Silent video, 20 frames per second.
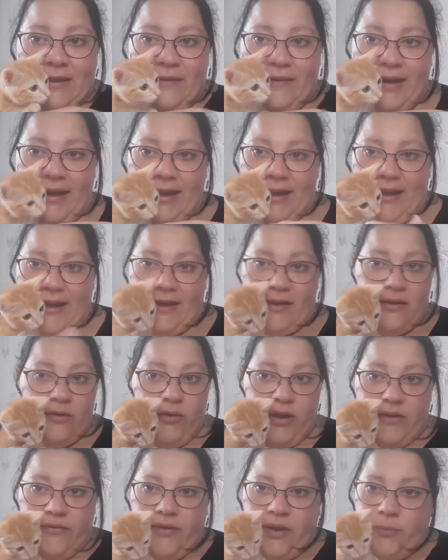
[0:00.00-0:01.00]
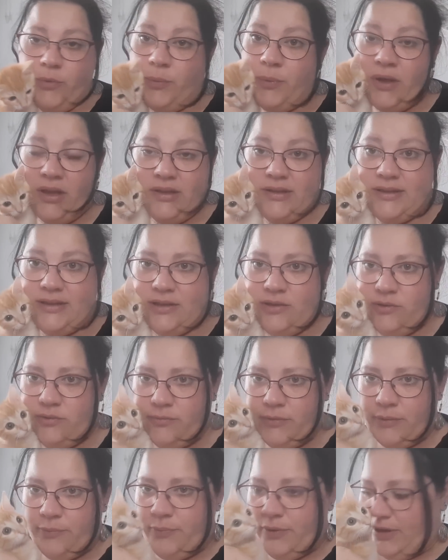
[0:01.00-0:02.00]
Ouais, elle a, ouais, à peu près un kilo,
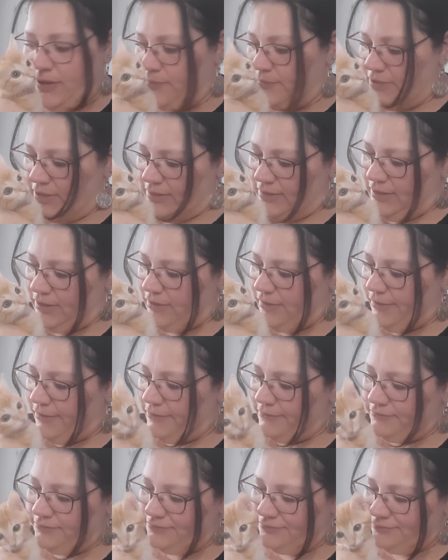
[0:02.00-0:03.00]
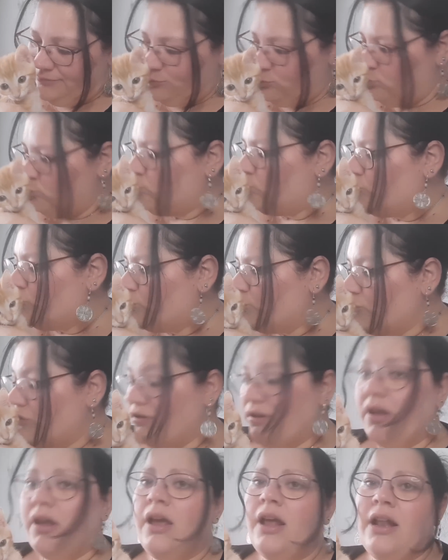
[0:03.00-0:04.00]
même pas, la petite terreur
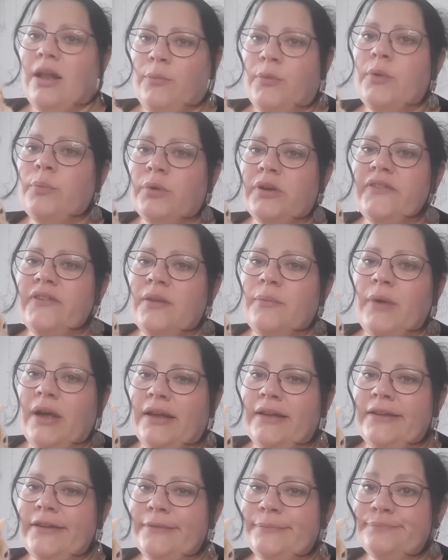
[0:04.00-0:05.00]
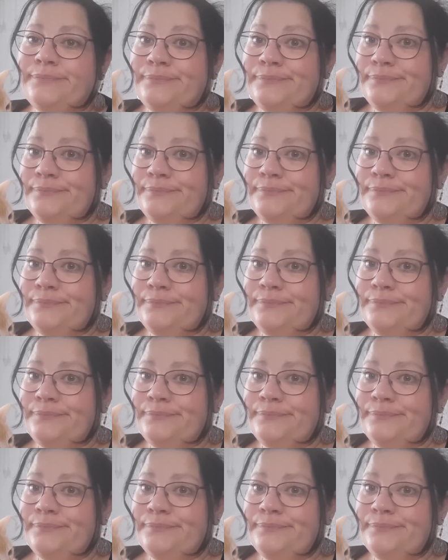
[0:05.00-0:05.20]
elle a bien pris ses marques.